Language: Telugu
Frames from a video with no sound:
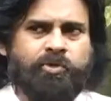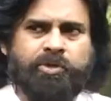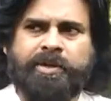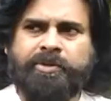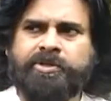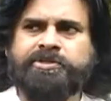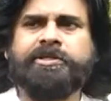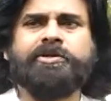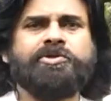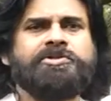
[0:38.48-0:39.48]
నూట యాభై ఒక
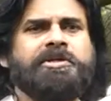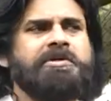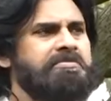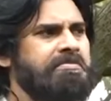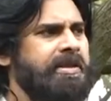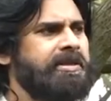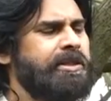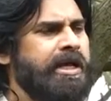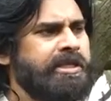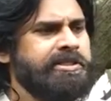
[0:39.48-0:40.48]
సీట్లు వచ్చి ఇంత
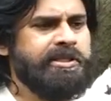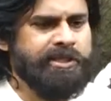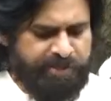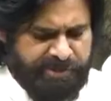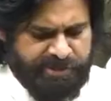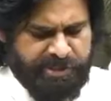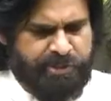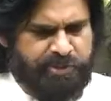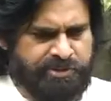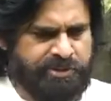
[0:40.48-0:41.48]
అత్యధిక
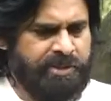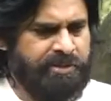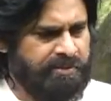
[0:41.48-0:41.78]
మెజారిటీ వచ్చి